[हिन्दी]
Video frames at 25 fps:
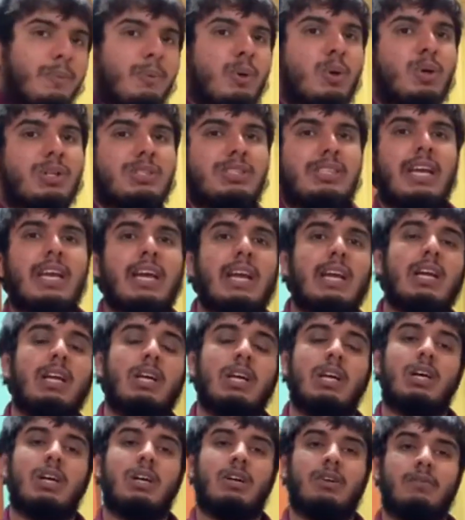हो बिकॉज ये एक
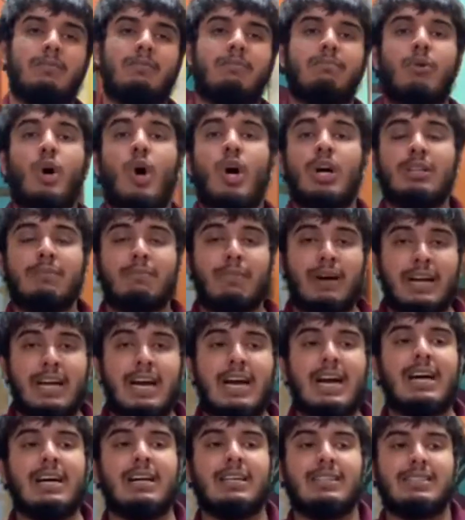बहुत
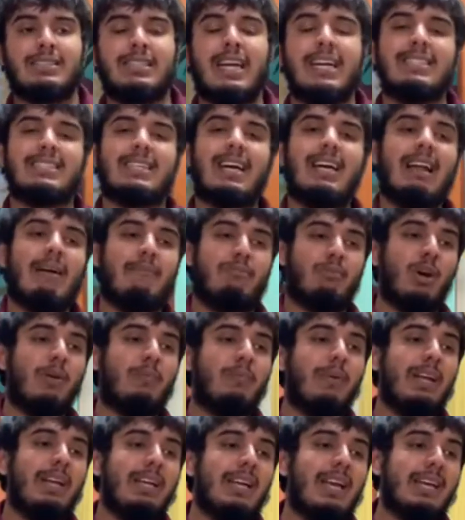बड़ा साइज का लैपटॉप
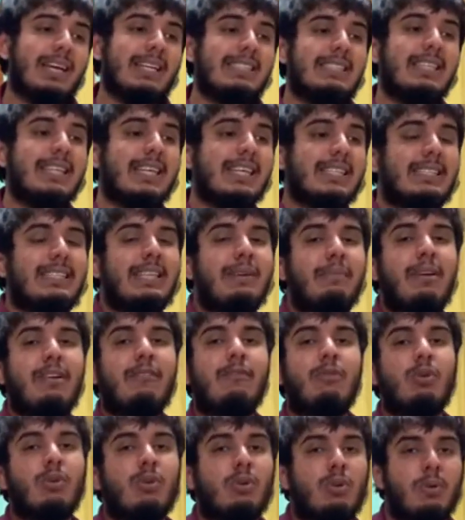नहीं है किसी में
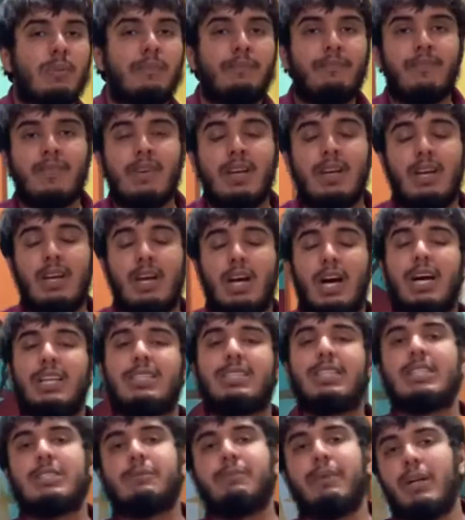वो
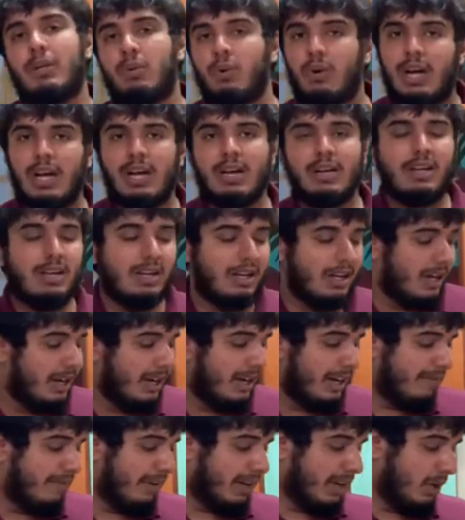एडजस्टमेंट थोड़ा
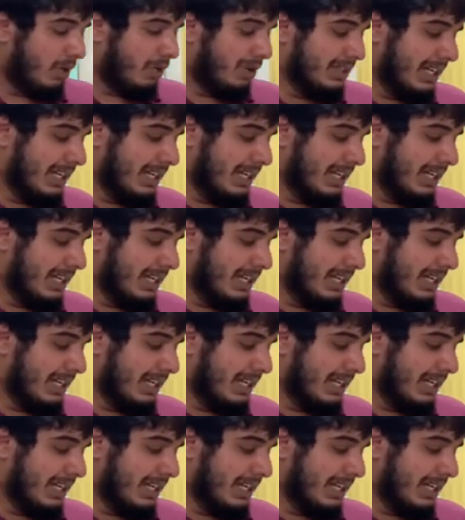डिफिकल्ट हो